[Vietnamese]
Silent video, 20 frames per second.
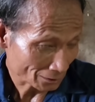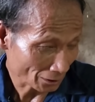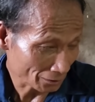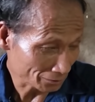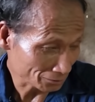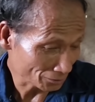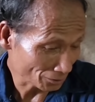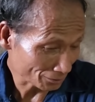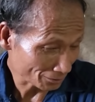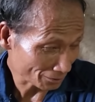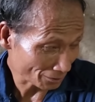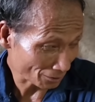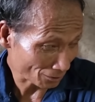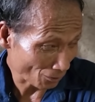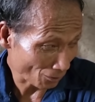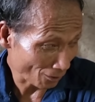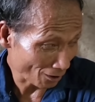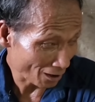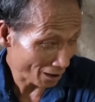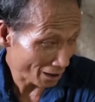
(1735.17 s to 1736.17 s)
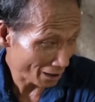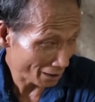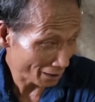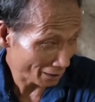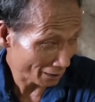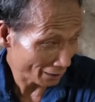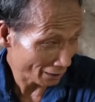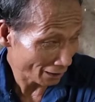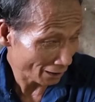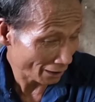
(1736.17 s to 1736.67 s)
từ trước nó có
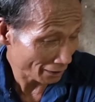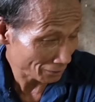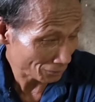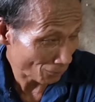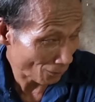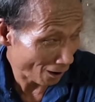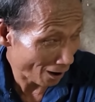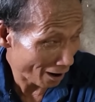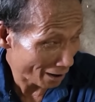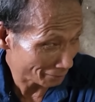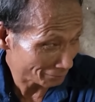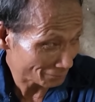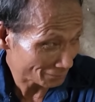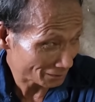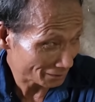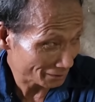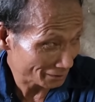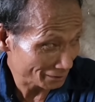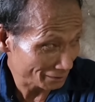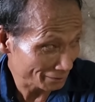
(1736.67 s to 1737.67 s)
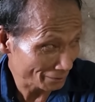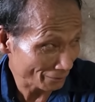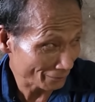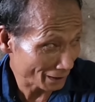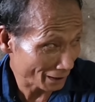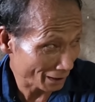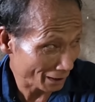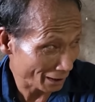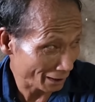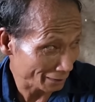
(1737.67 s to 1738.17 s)
hai, hai con thì nó
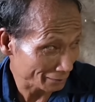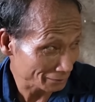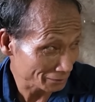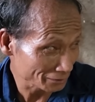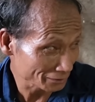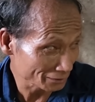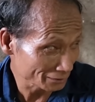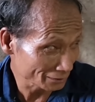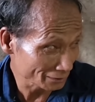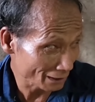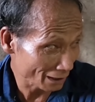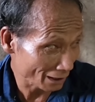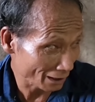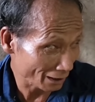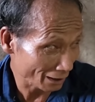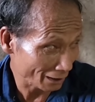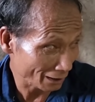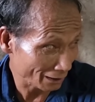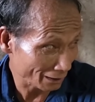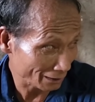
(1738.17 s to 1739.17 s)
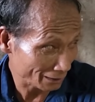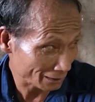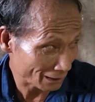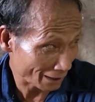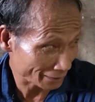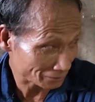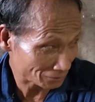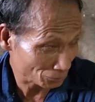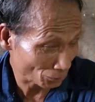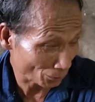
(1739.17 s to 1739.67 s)
là đi uh, à,
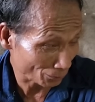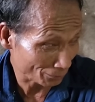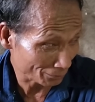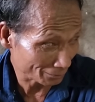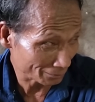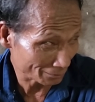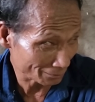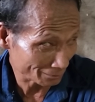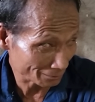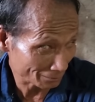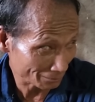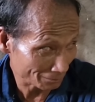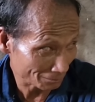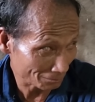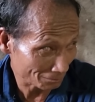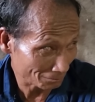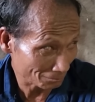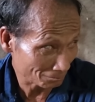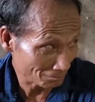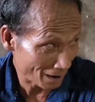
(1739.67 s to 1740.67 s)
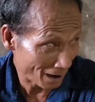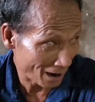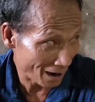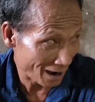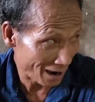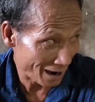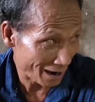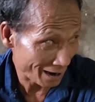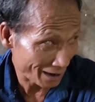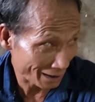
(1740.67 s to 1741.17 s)
gặt chúng
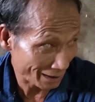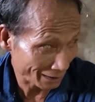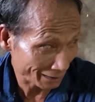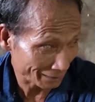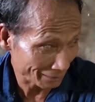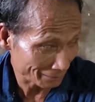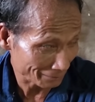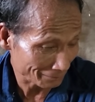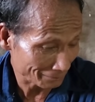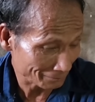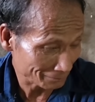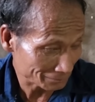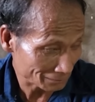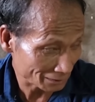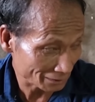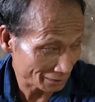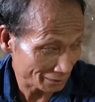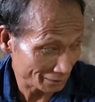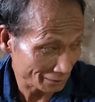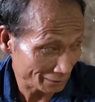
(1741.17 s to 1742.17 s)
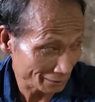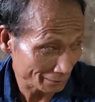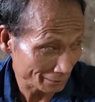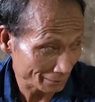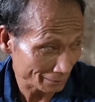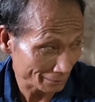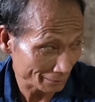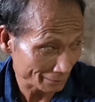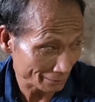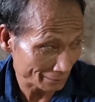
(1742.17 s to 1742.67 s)
ma thì
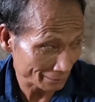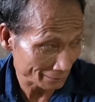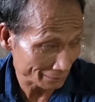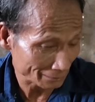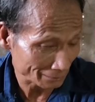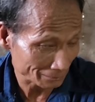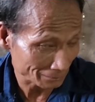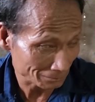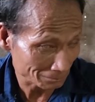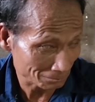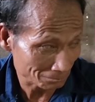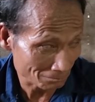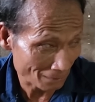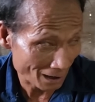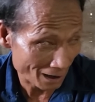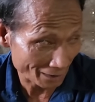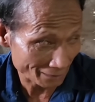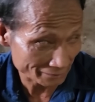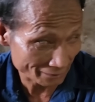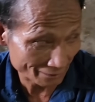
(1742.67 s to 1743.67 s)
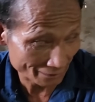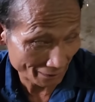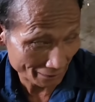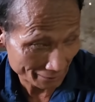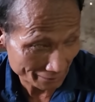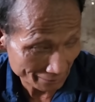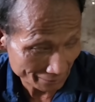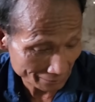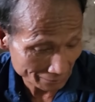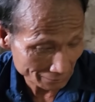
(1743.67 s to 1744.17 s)
ma nó
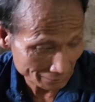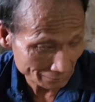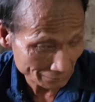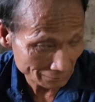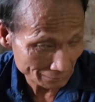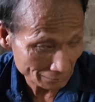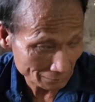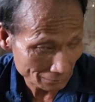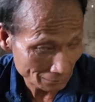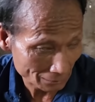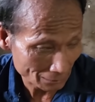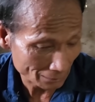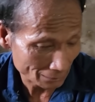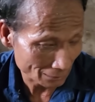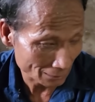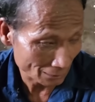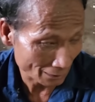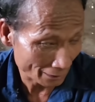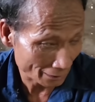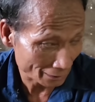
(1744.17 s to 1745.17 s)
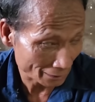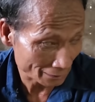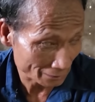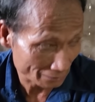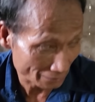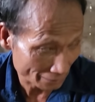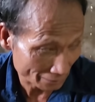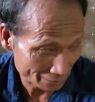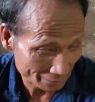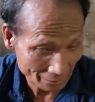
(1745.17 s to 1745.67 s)
lại lại
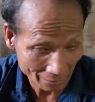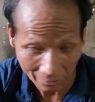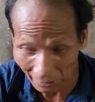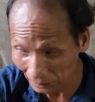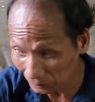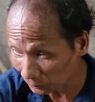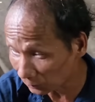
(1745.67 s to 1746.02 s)
nể nể hai